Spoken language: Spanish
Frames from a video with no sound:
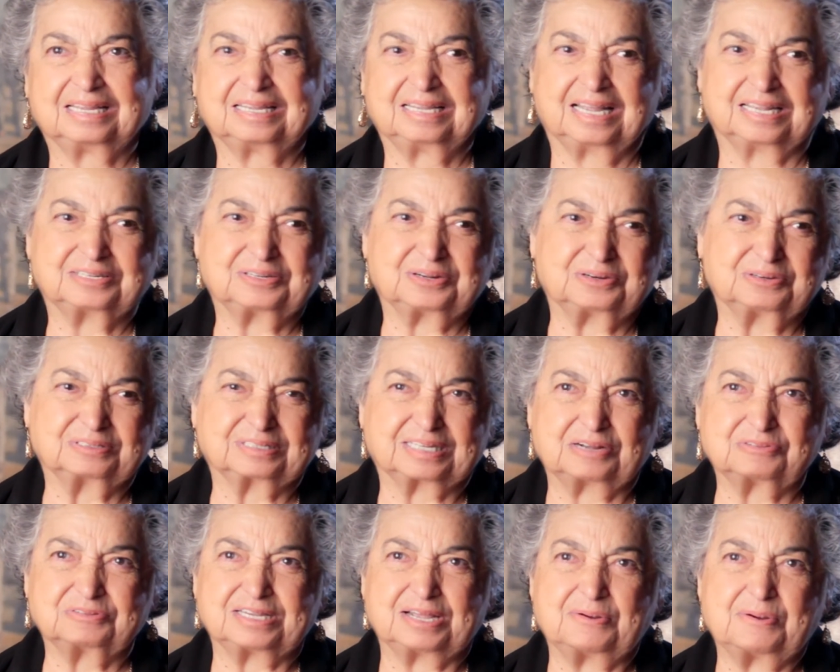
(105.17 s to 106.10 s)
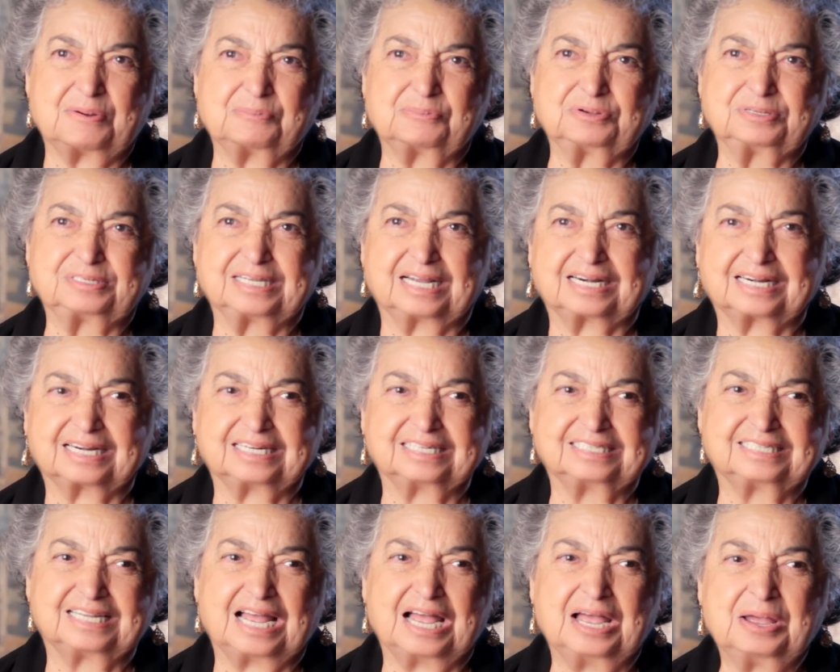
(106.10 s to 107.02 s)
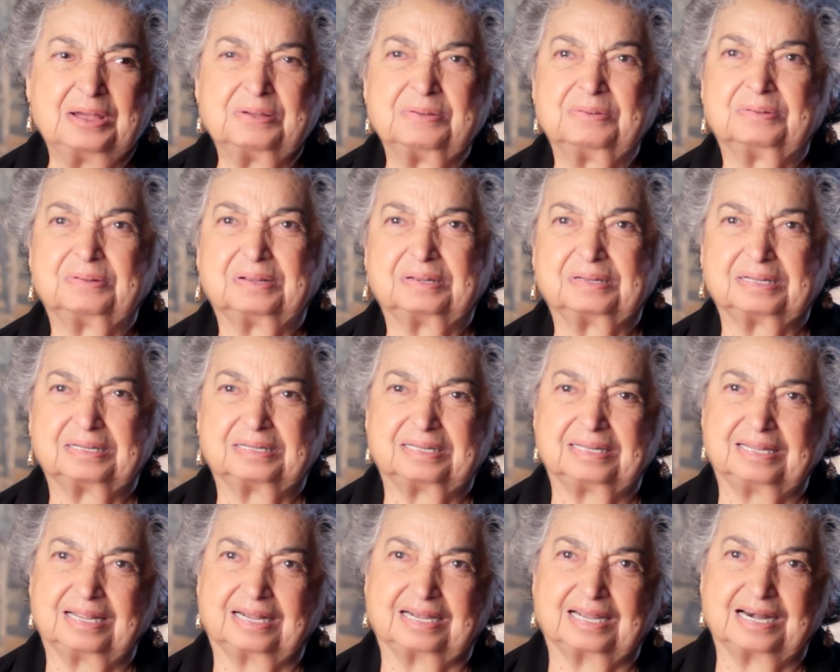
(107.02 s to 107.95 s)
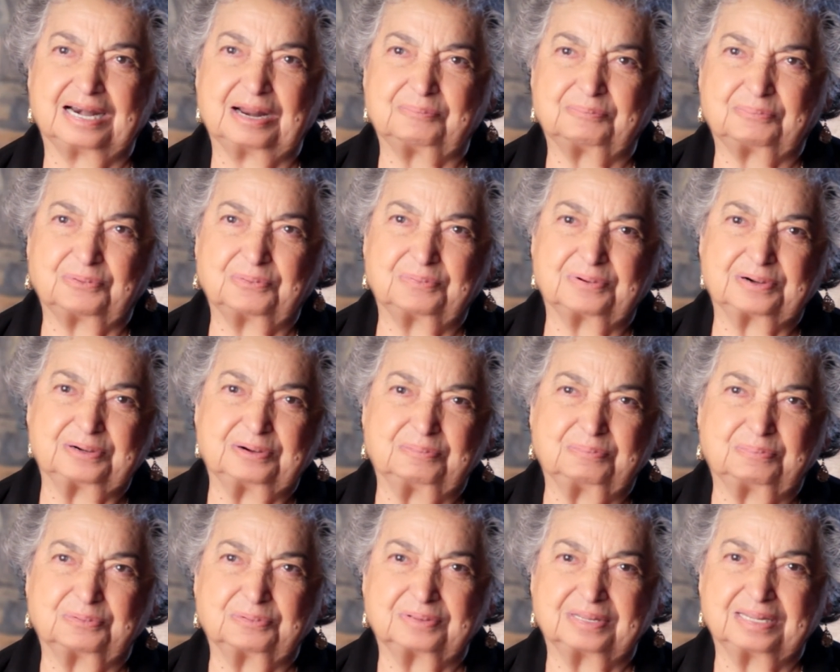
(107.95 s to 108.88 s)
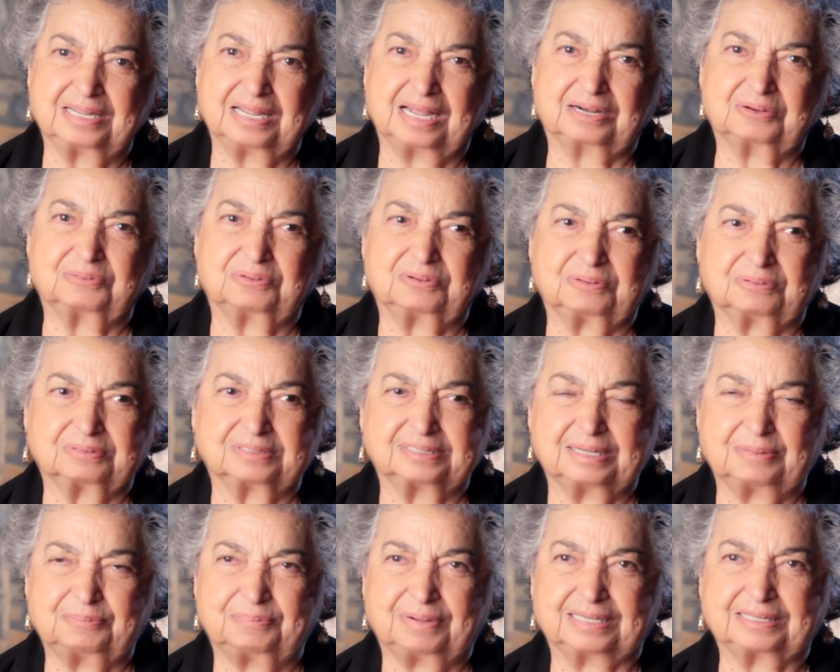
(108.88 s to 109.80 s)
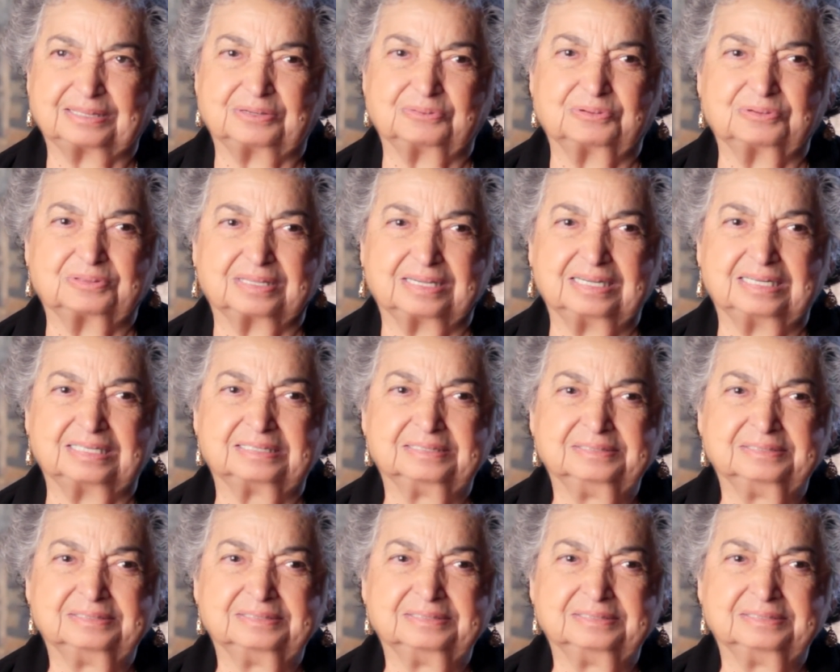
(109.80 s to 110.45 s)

y eso nos causaba mucha risa, de que la pobre no ponía con los zapatotes.